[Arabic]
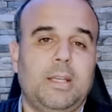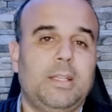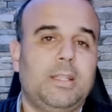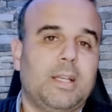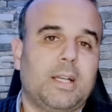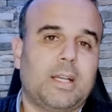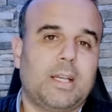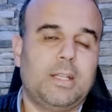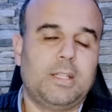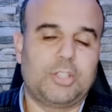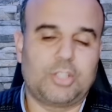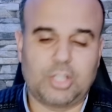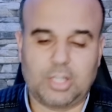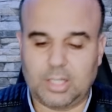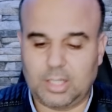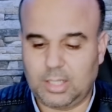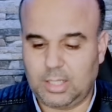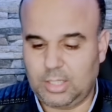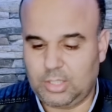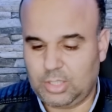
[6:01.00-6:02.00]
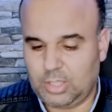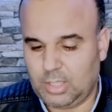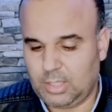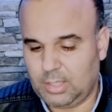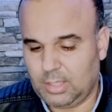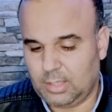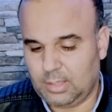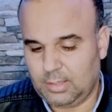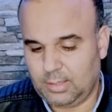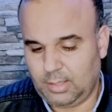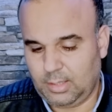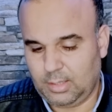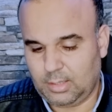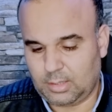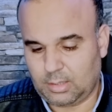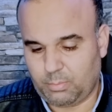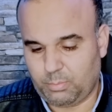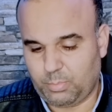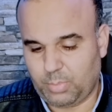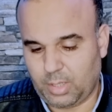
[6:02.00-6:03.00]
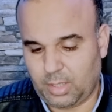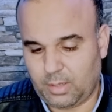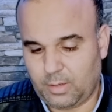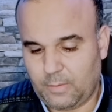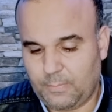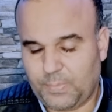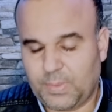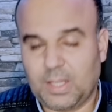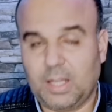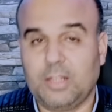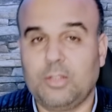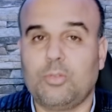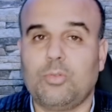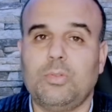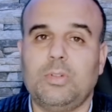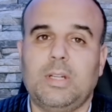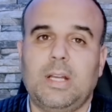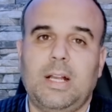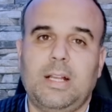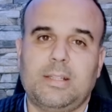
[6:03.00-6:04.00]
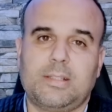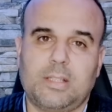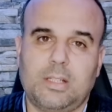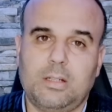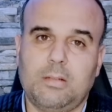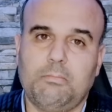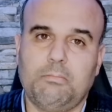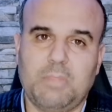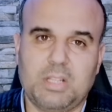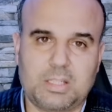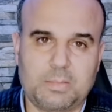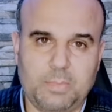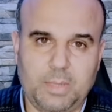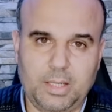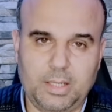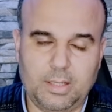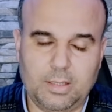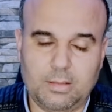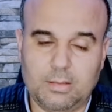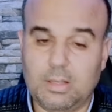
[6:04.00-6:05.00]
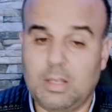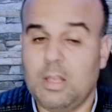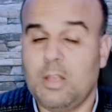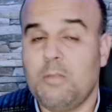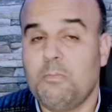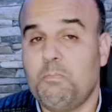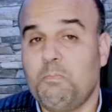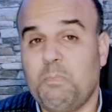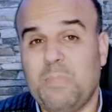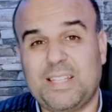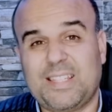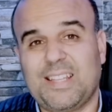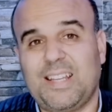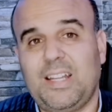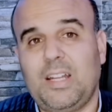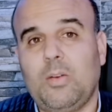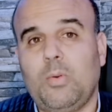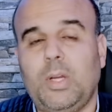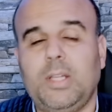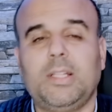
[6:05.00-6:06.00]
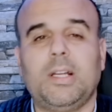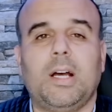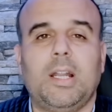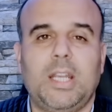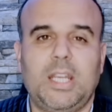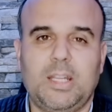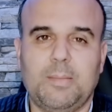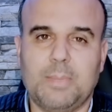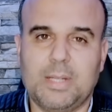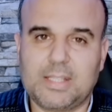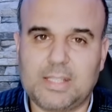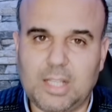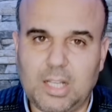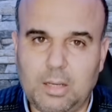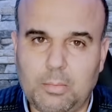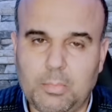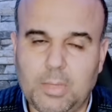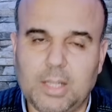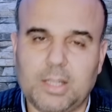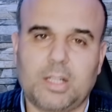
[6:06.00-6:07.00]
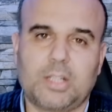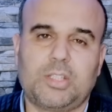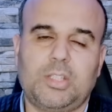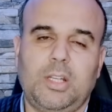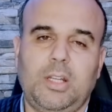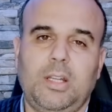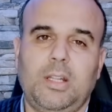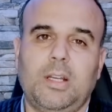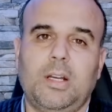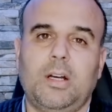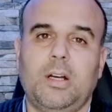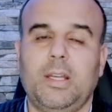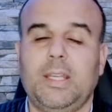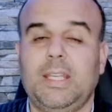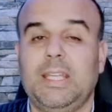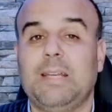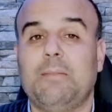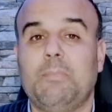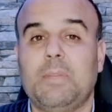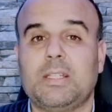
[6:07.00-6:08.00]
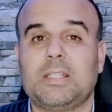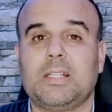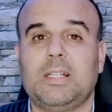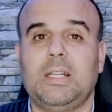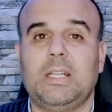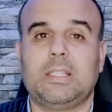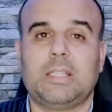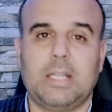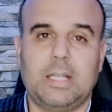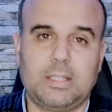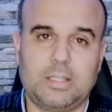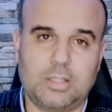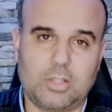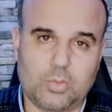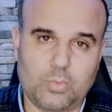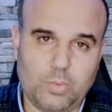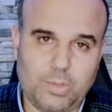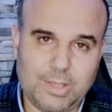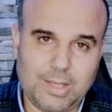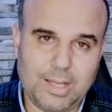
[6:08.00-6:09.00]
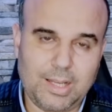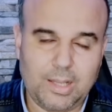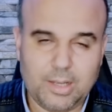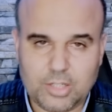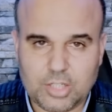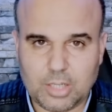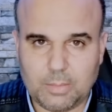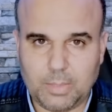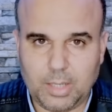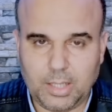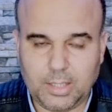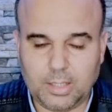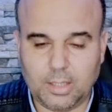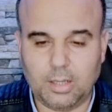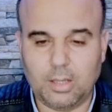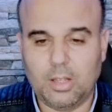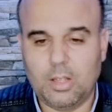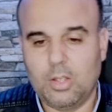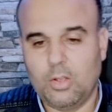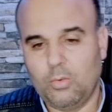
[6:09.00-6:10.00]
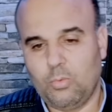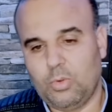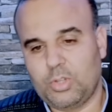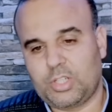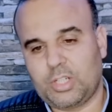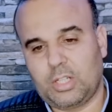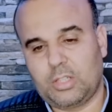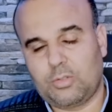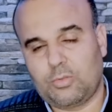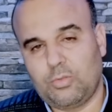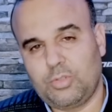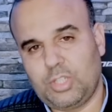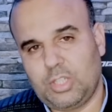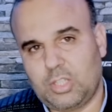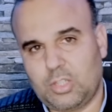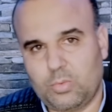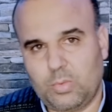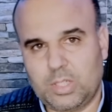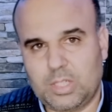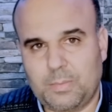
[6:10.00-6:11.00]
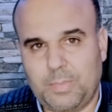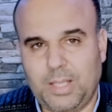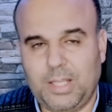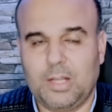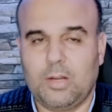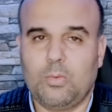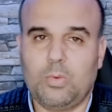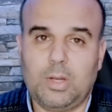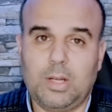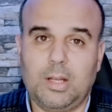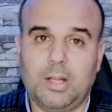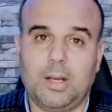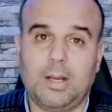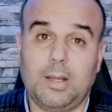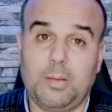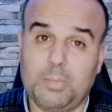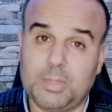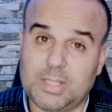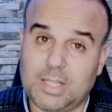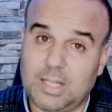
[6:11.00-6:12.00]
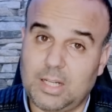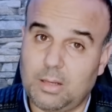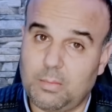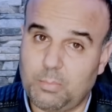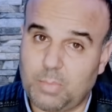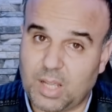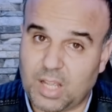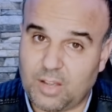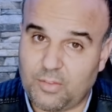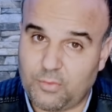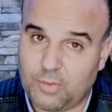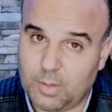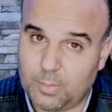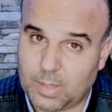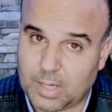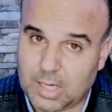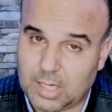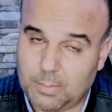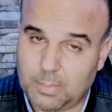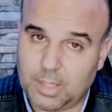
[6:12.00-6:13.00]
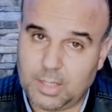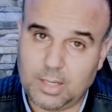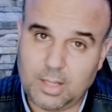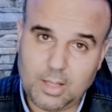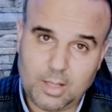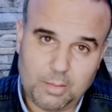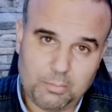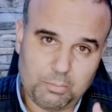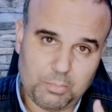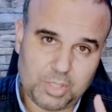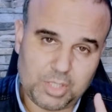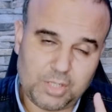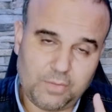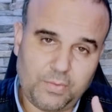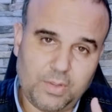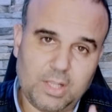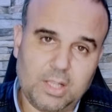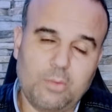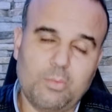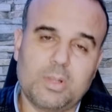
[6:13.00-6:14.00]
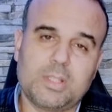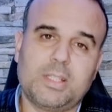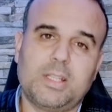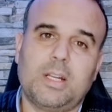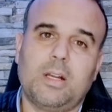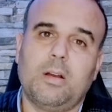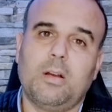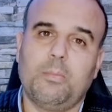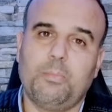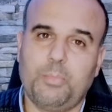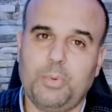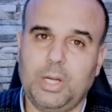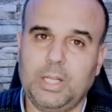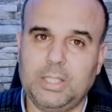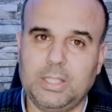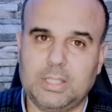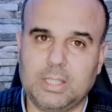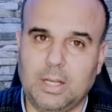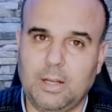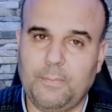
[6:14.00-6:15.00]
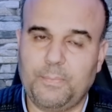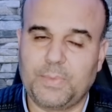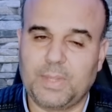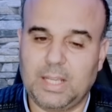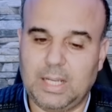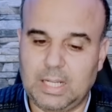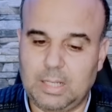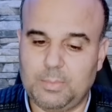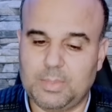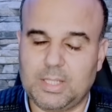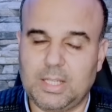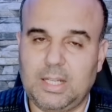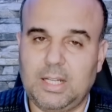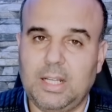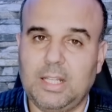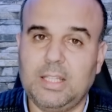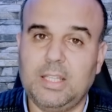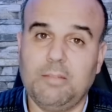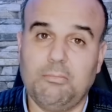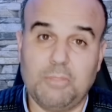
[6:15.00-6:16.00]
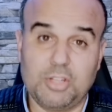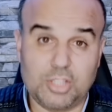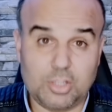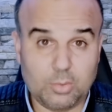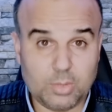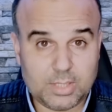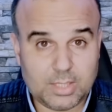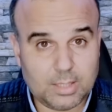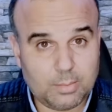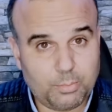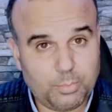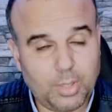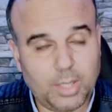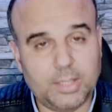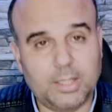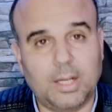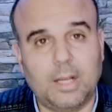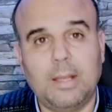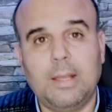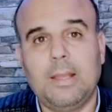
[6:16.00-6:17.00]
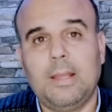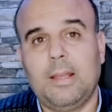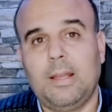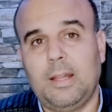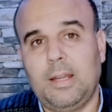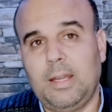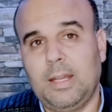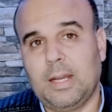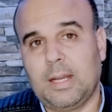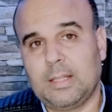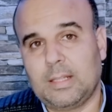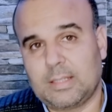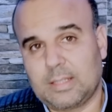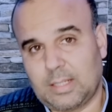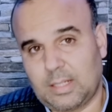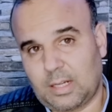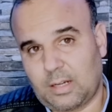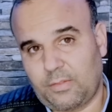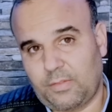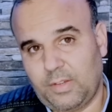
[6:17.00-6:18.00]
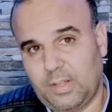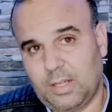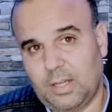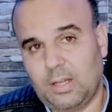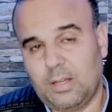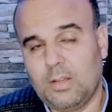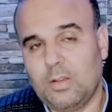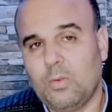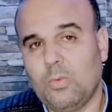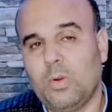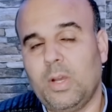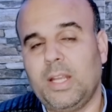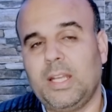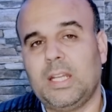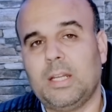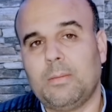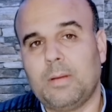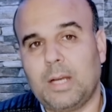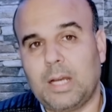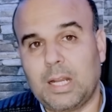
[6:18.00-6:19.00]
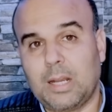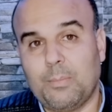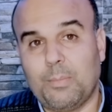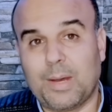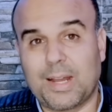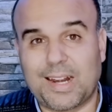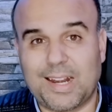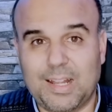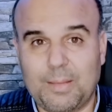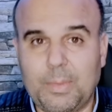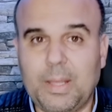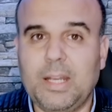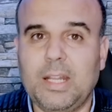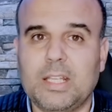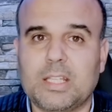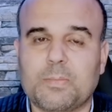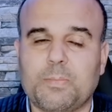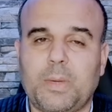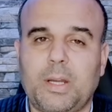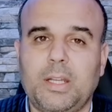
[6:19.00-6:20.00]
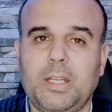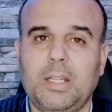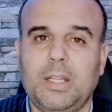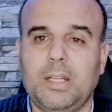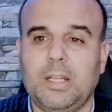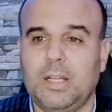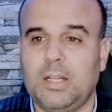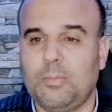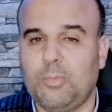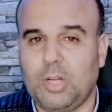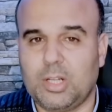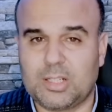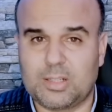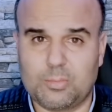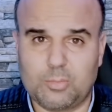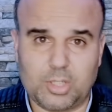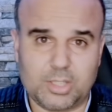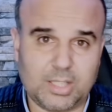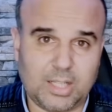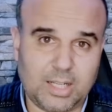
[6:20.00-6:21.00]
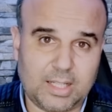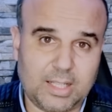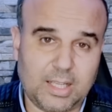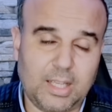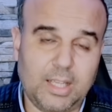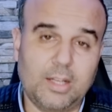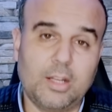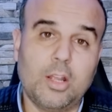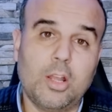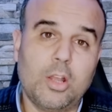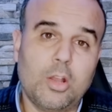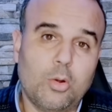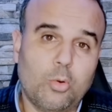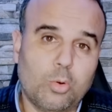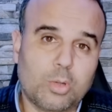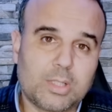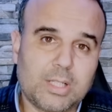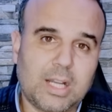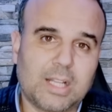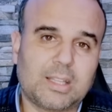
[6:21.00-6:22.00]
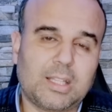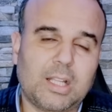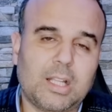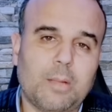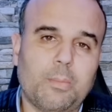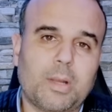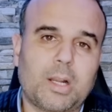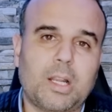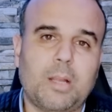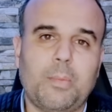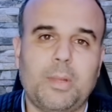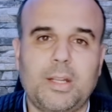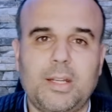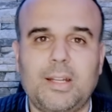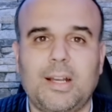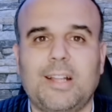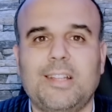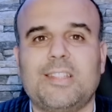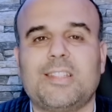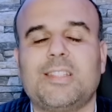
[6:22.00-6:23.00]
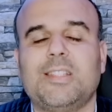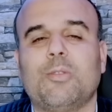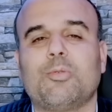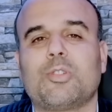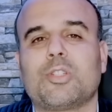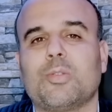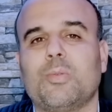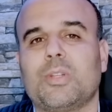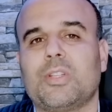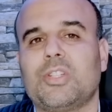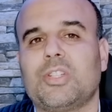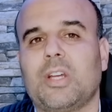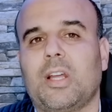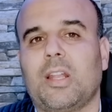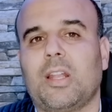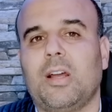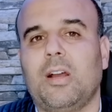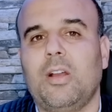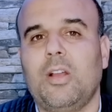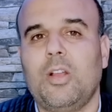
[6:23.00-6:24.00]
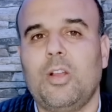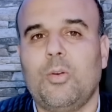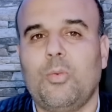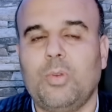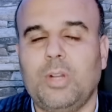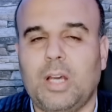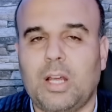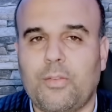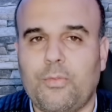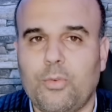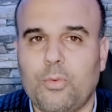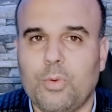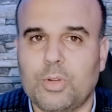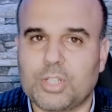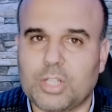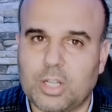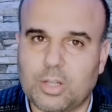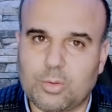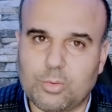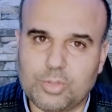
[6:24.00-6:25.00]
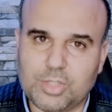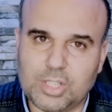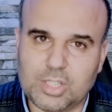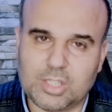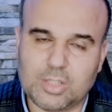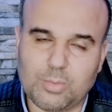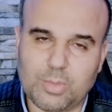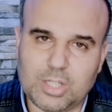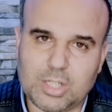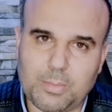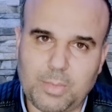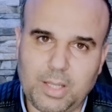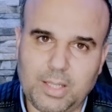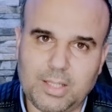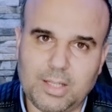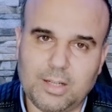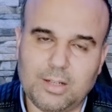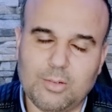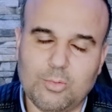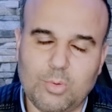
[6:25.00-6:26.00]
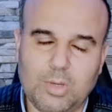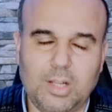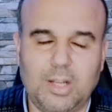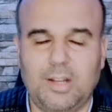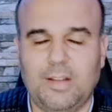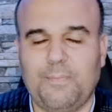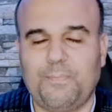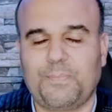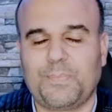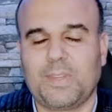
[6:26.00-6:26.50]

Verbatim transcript: اذا كان ان شاء الله الشيء هذا يعني طبق غادي يكون احسن ما سمعنا مساله واحده اللي مازال ما هضرتش عليها هي مساله التسويه الجماعيه واش غتكون شي تسويه جماعيه ولا لا المساله باقا في البرلمان ماشي في يد الوزيره بوحدتها هذه المساله هذه ماشي الوزيره بوحدها اللي غادا تقرر فيها وانما البرلمان الاسباني لان المقترح كاين وتحط على البرلمان هنا غنتسناو التصويت ان شاء الله ونعرفوا واش غيكون شي تسويه جماعيه ولا لا